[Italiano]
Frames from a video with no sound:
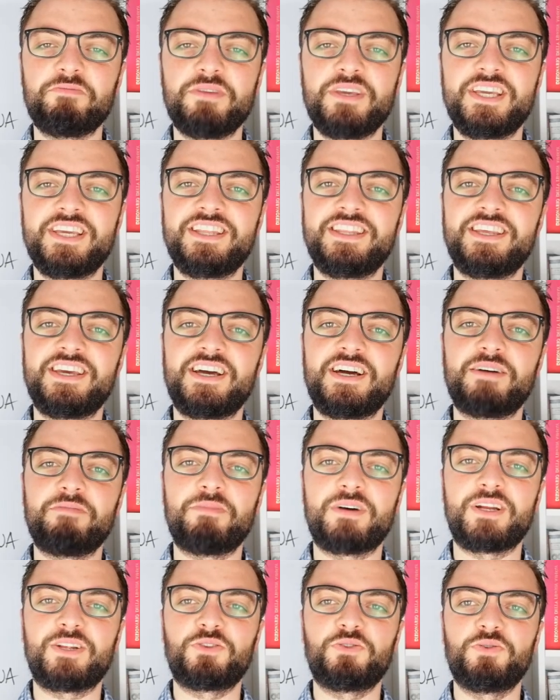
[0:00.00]
amici della
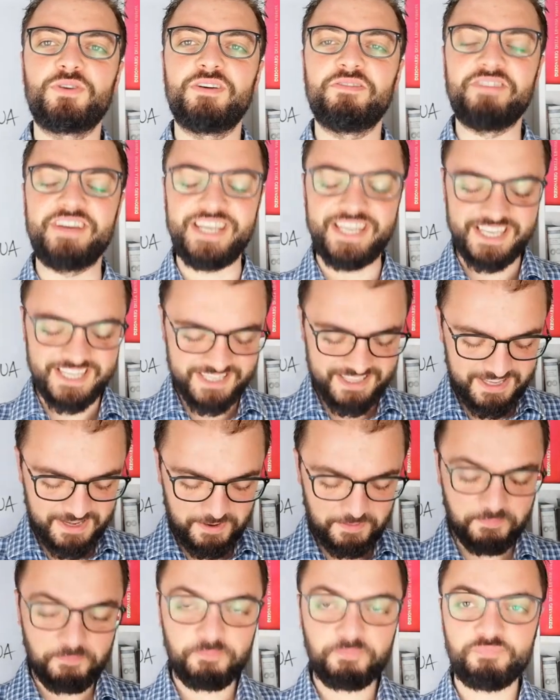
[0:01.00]
Maratona
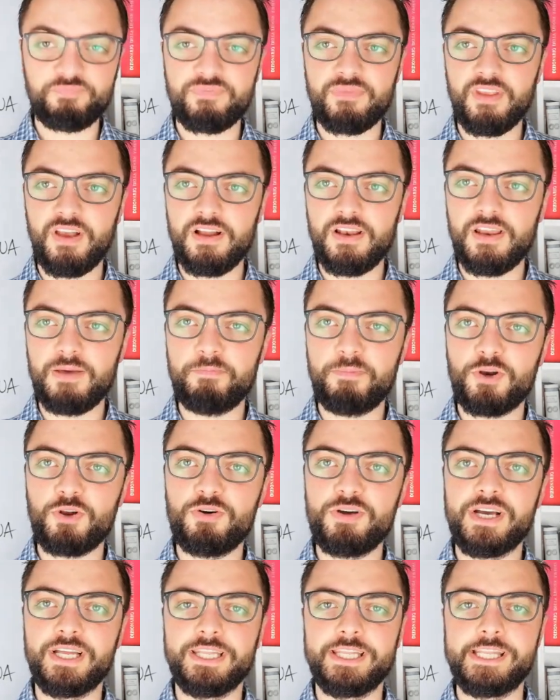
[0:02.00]
Veneta, la
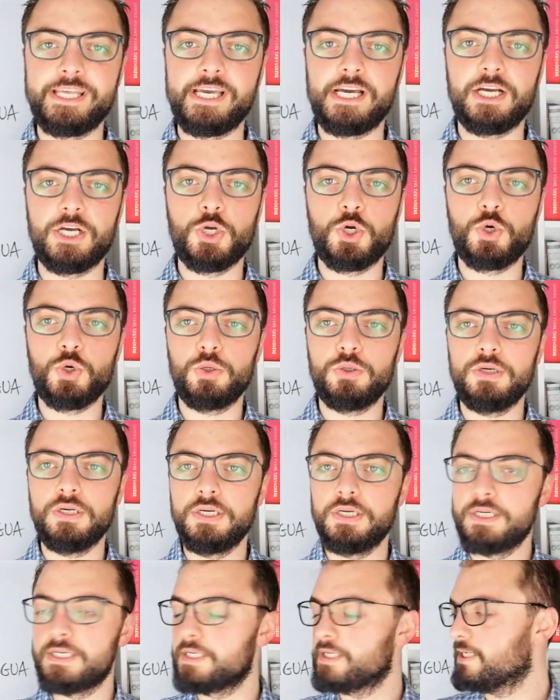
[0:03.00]
parola de anco,
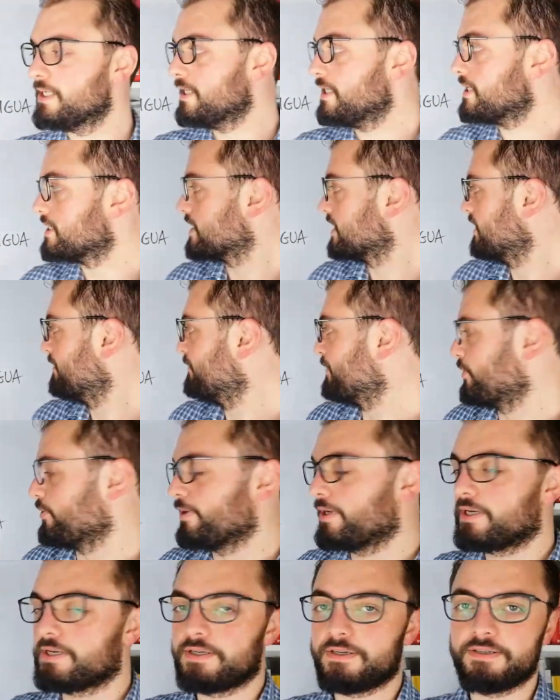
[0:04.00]
la sena
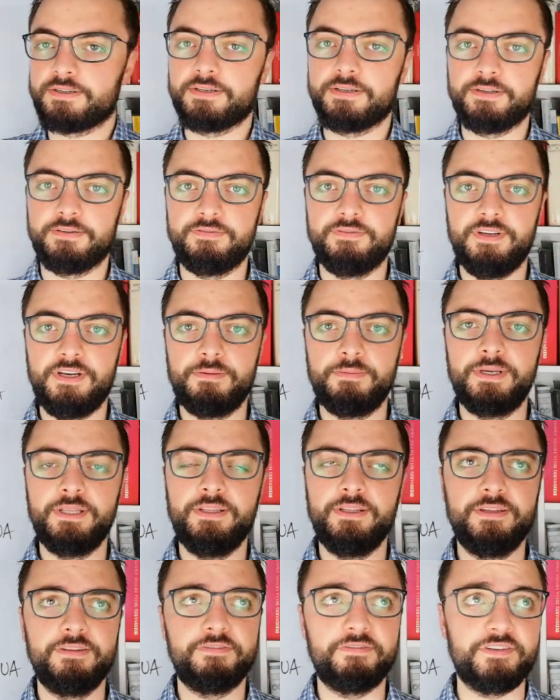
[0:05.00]
parola
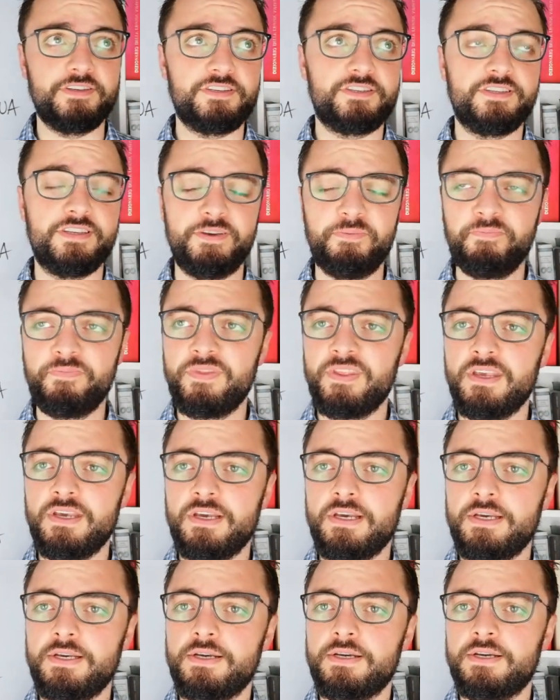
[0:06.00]
veramente difficile.
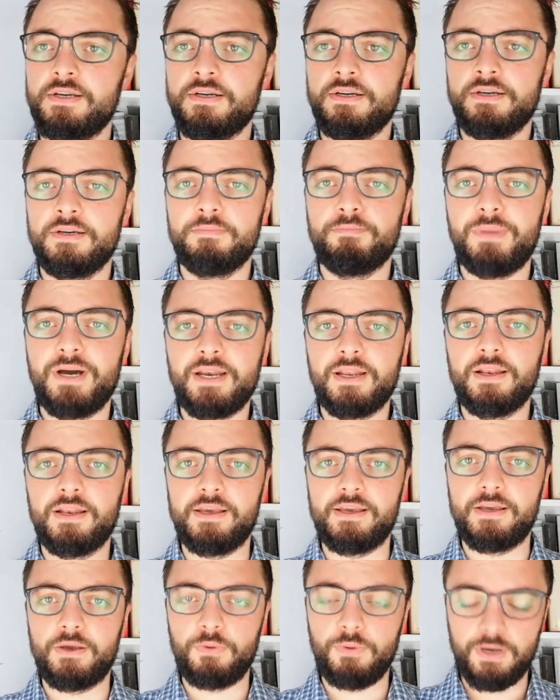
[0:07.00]
Mare
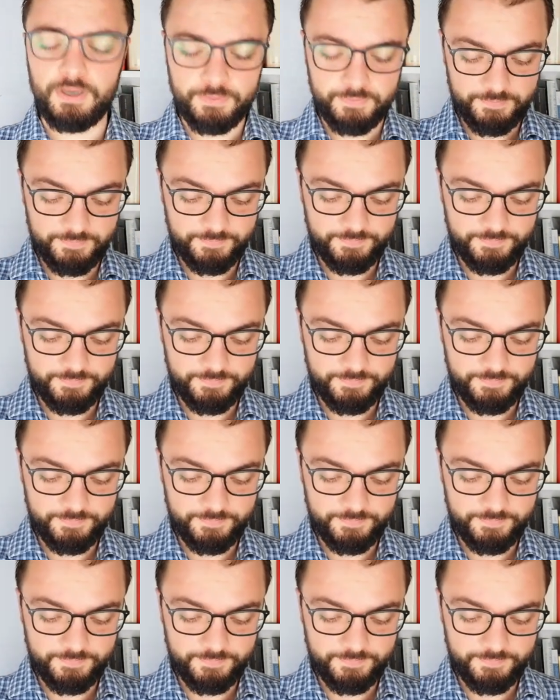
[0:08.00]
lingua.